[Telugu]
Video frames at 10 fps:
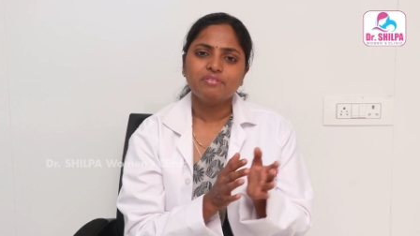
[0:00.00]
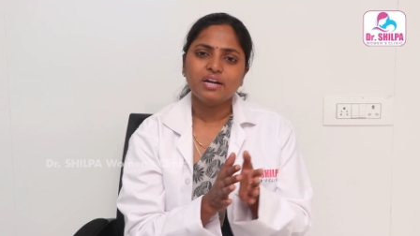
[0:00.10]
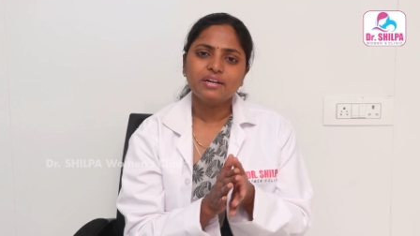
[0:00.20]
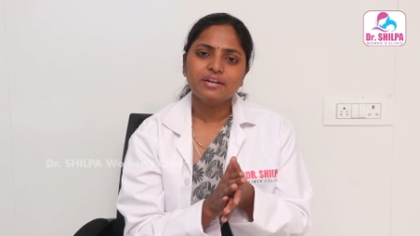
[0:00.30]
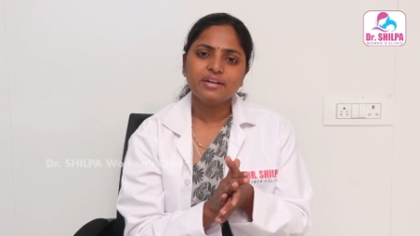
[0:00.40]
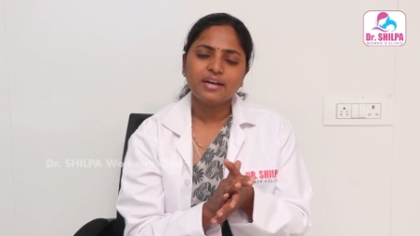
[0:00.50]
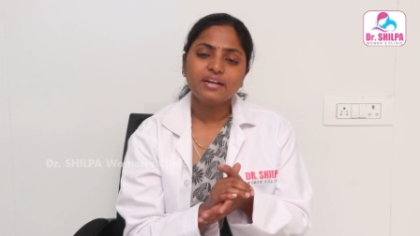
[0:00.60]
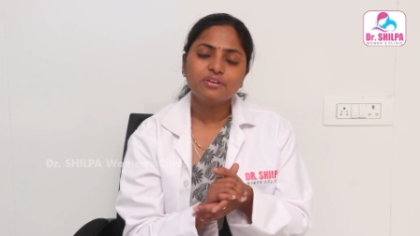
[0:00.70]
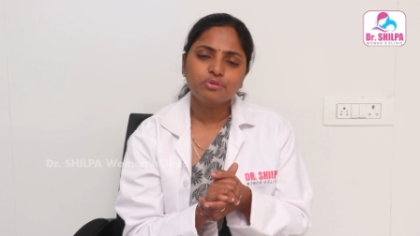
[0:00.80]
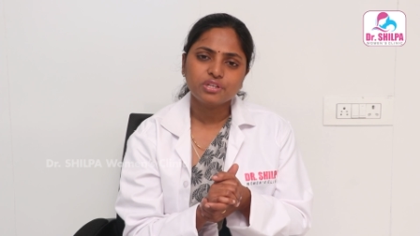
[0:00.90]
వెంటనే
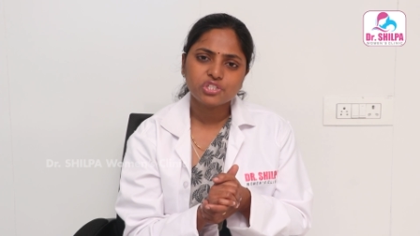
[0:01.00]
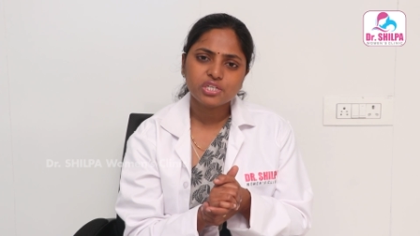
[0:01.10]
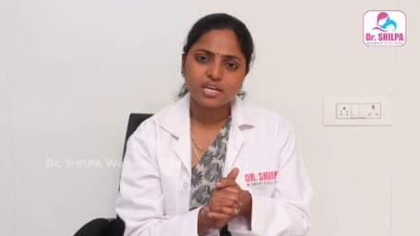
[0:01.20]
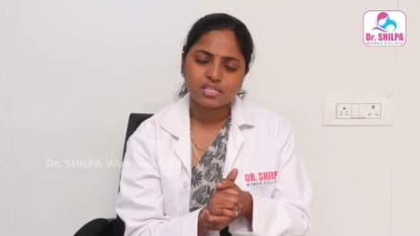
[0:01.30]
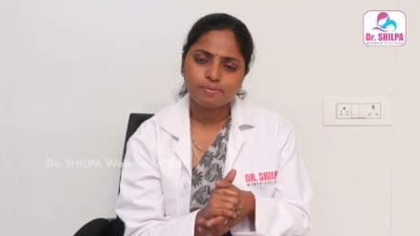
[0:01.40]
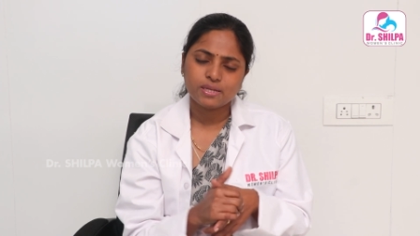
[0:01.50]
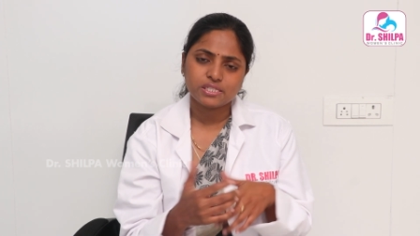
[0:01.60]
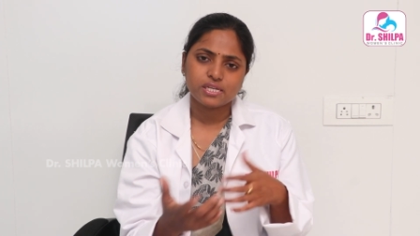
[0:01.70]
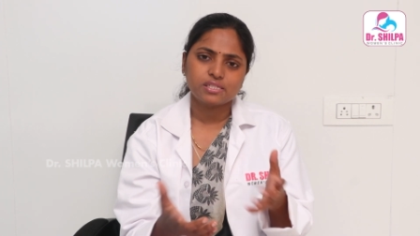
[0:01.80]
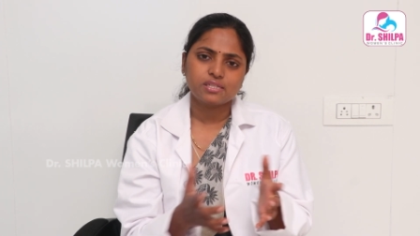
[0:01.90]
డైట్ గురించి ఎక్స్ప్లెయిన్
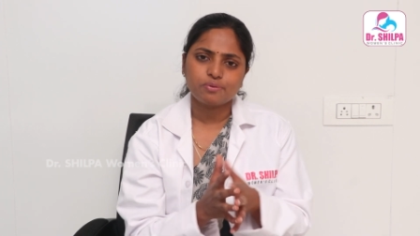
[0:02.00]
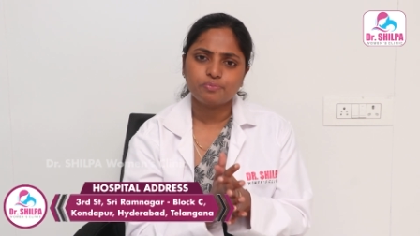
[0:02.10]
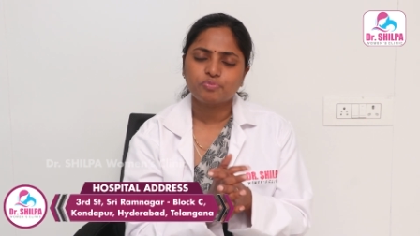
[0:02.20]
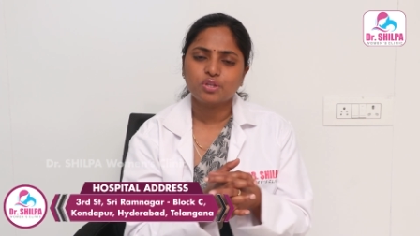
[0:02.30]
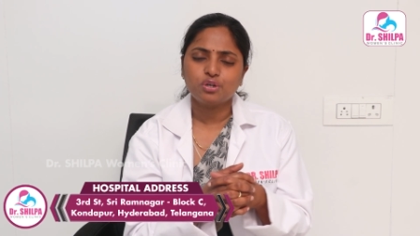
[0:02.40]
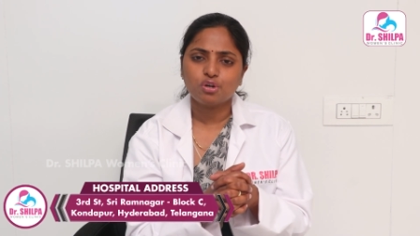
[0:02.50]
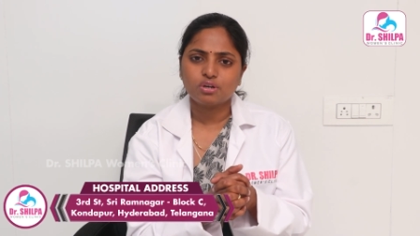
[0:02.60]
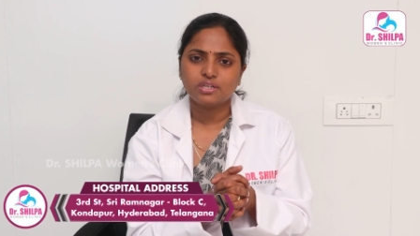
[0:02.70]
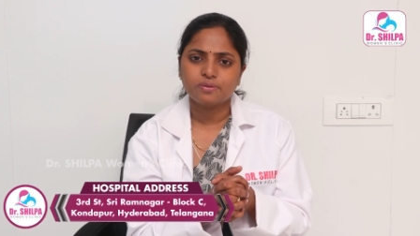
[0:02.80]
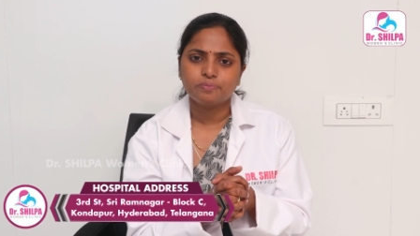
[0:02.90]
చేస్తారు
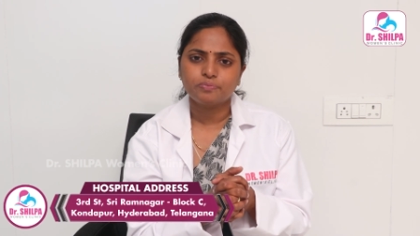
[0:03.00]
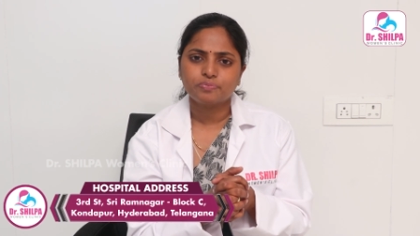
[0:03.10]
డాక్టర్